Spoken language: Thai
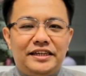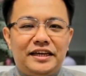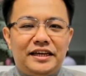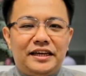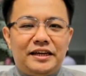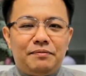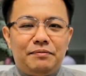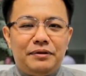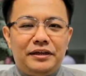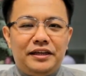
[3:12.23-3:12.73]
นเนี่
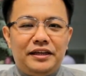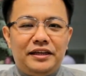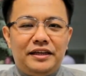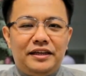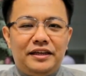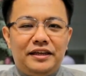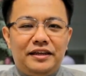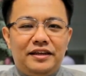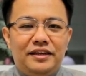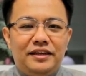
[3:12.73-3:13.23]
ยมี
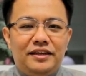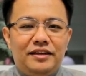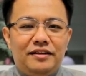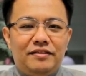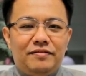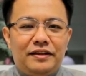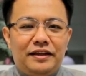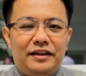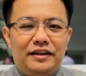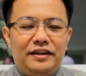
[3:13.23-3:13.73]

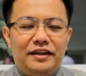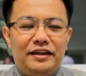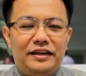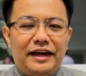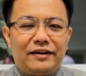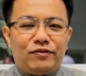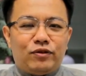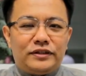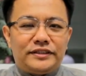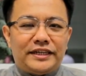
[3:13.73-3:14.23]
สิ่งที่
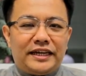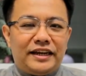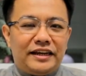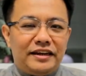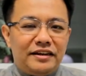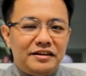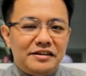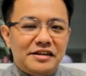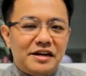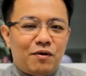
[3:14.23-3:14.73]
น่าสนใจใน
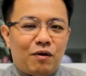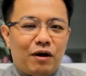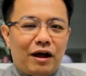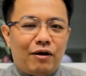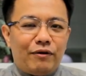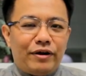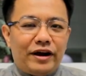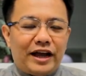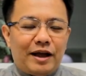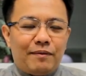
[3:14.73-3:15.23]
เนื้อเรื่องของ
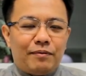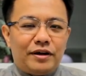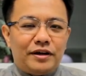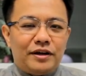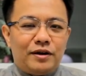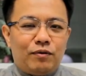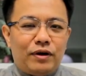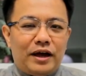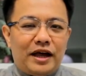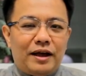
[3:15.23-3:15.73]
เขานะครับ ก็
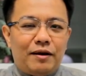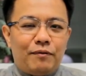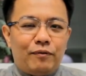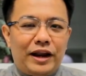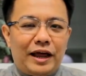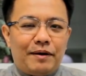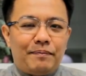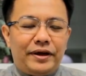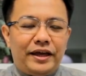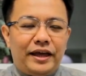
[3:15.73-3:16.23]
คือว่าเว
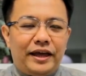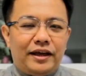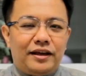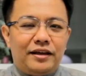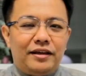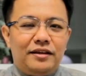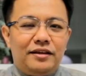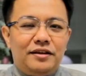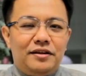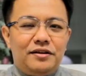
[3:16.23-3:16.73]
ลาพระเอก
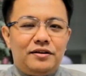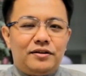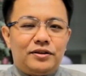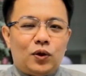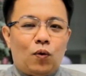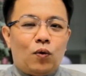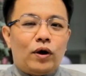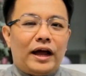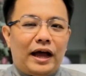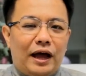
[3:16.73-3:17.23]

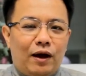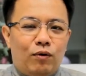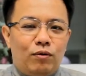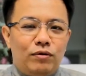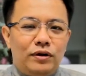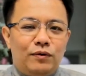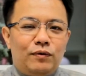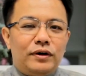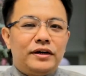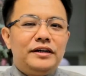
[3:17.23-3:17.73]
ตกเขา
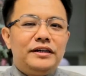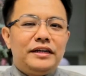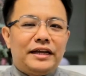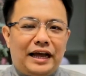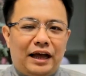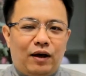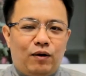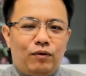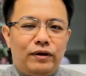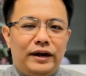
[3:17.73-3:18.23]
หรือว่าขึ้น
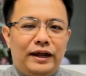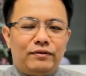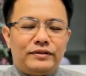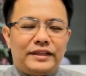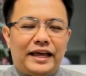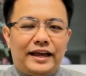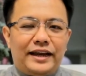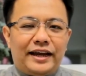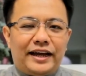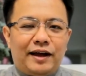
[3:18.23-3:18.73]
เขาก็แล้ว
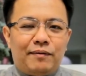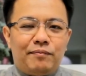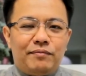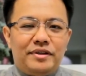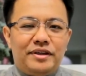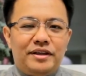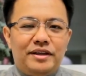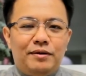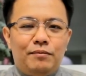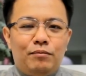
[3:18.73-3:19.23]
แต่นะครับ
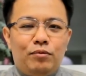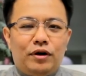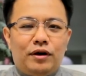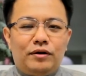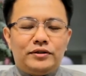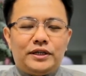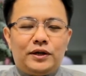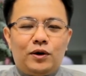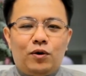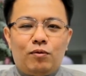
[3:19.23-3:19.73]
พวก
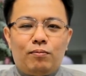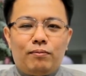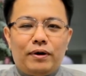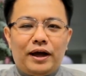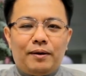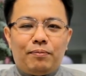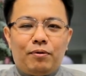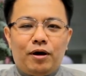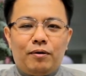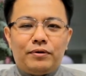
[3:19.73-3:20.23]
เขาจะลง
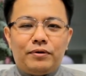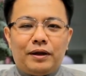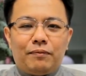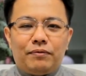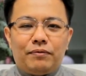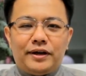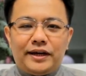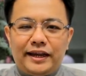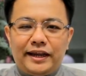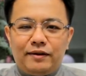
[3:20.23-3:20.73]
มาพร้อมกับ
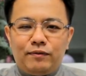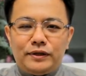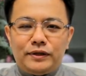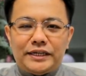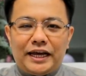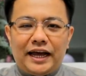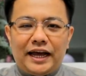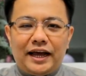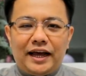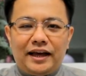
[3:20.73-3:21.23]
เคล็ดวิ
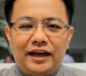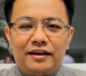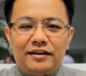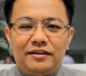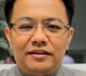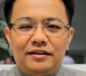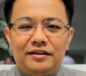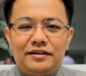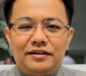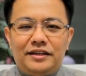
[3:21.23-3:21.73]
ชา
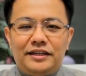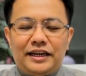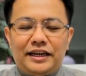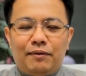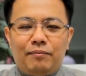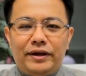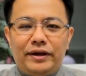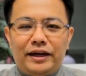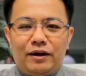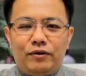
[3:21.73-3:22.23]
ที่
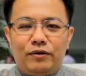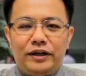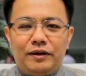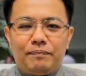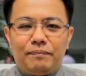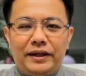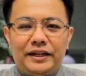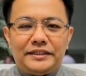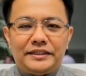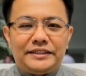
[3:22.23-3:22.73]
ทำให้เขาเนี่
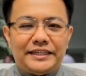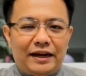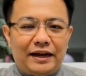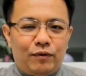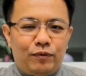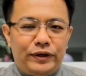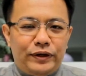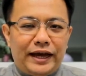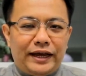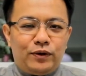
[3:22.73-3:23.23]
ยเป็นเจ้า
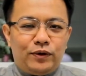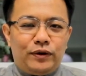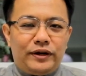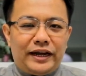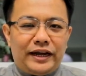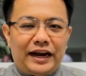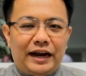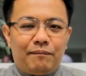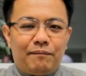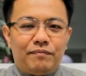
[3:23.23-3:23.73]
วิยายุทธ
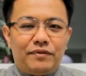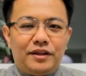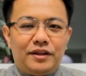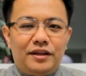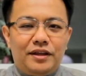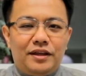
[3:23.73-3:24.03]
นะครับ